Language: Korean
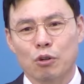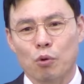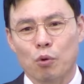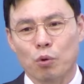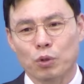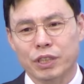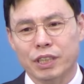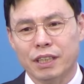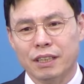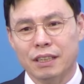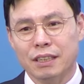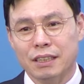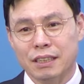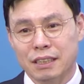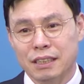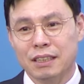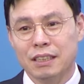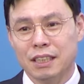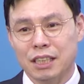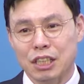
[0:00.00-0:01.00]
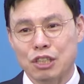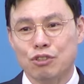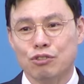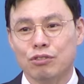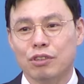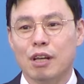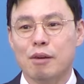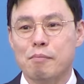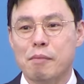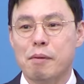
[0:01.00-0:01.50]
오직 그
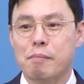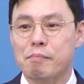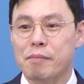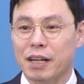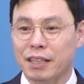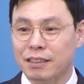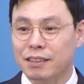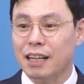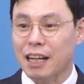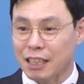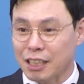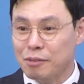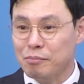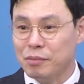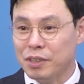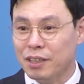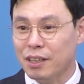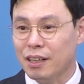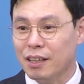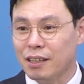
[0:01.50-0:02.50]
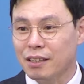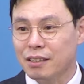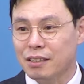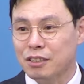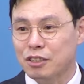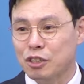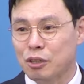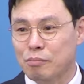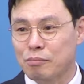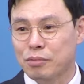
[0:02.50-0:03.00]
이유 때문만은 아닙니다.
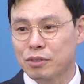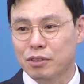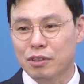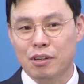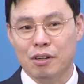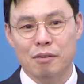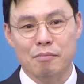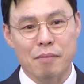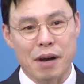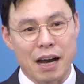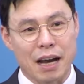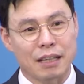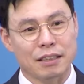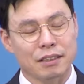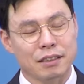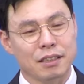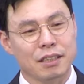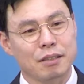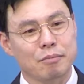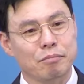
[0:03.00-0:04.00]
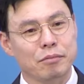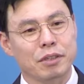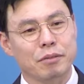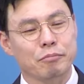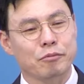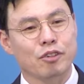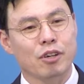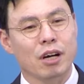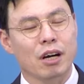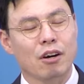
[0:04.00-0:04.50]
그 전부터 많은
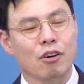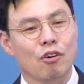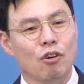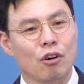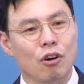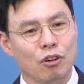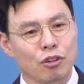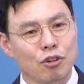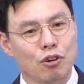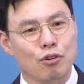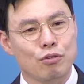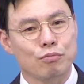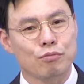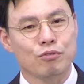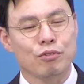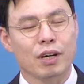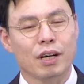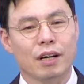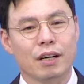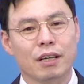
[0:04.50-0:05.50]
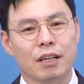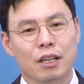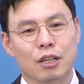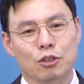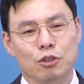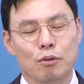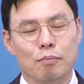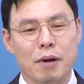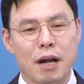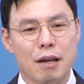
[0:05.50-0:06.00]
힘듦과 어려움과
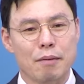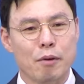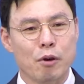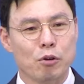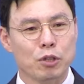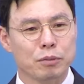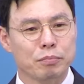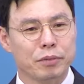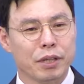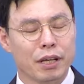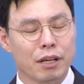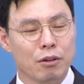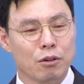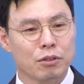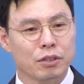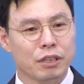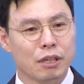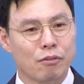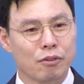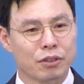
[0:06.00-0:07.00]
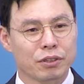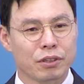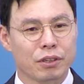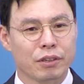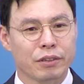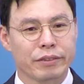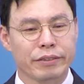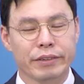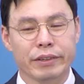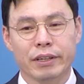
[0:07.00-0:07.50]
또 850대 1로
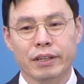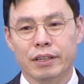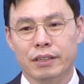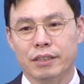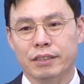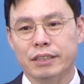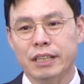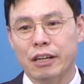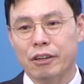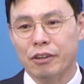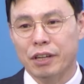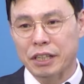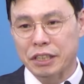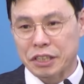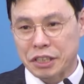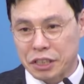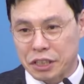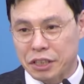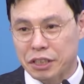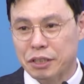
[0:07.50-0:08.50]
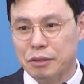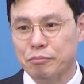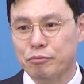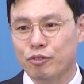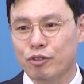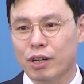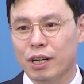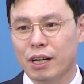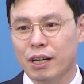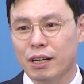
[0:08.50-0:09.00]
싸웠던 그 사역의
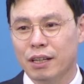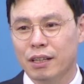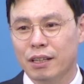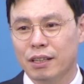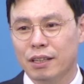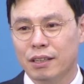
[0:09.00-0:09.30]
지침과